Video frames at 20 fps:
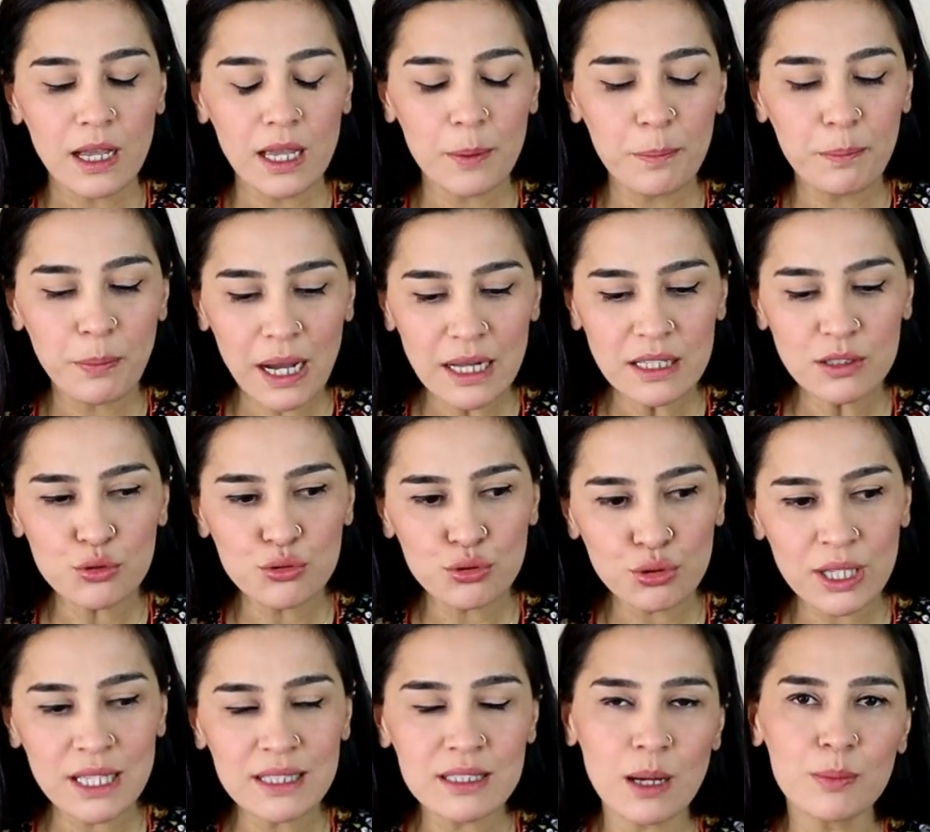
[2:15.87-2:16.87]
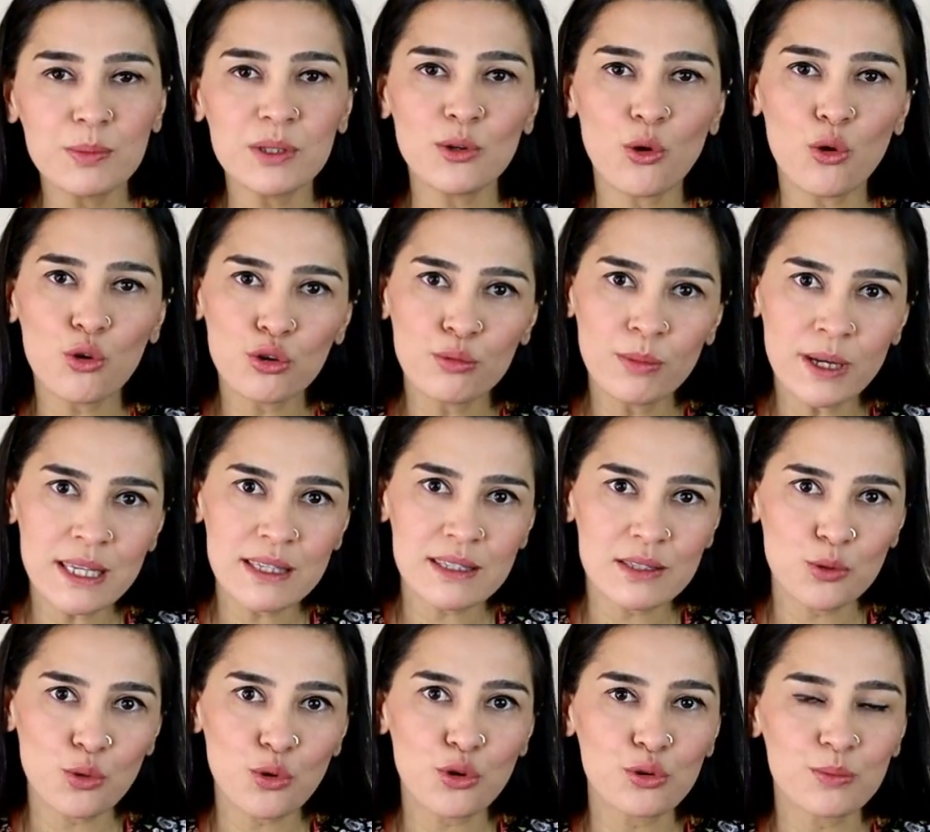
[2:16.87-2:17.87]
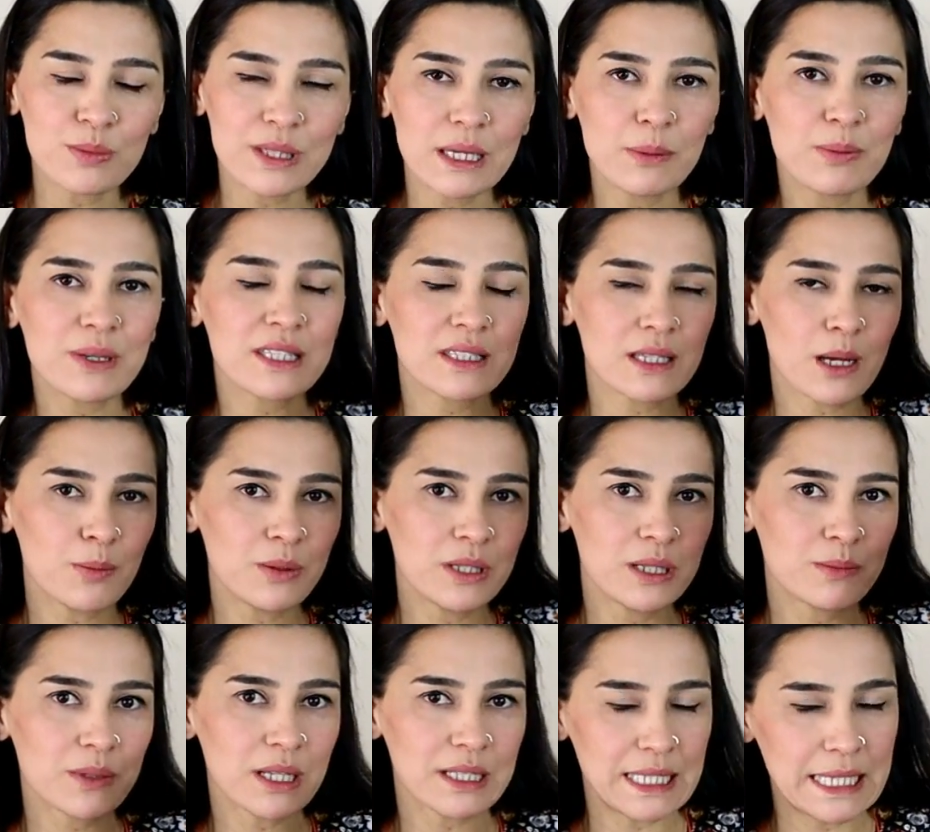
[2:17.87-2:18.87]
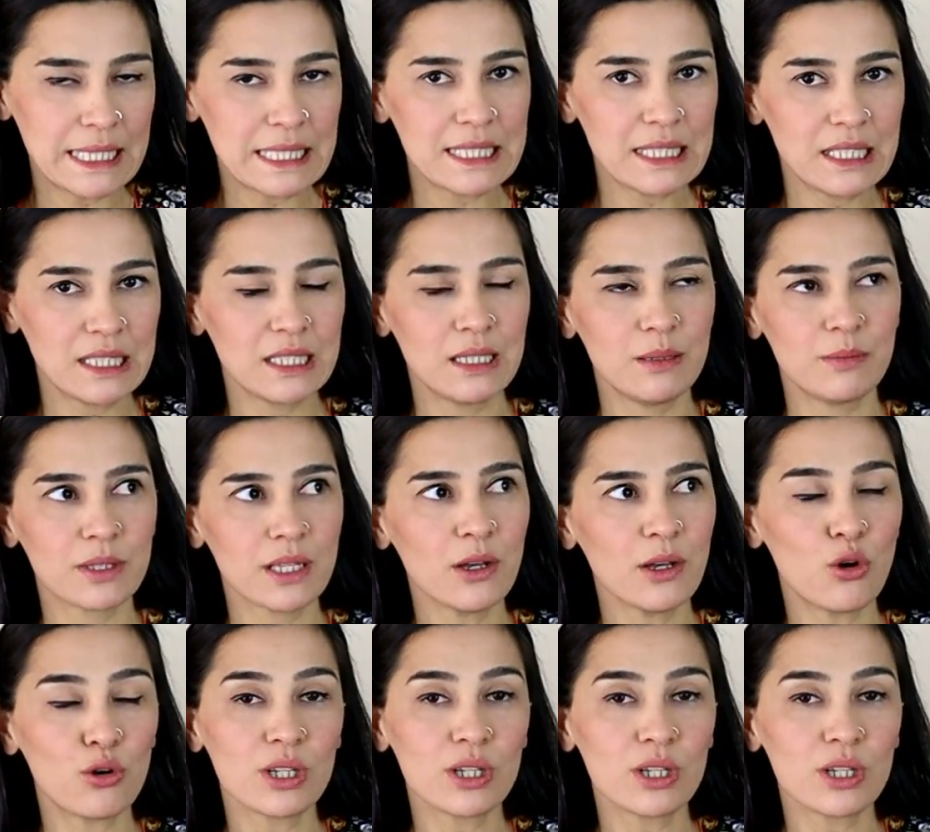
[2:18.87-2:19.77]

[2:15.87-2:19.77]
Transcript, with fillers: E, ben şu kitapları okumak istiyorum deyip kitaplığımdan indirdiğimde,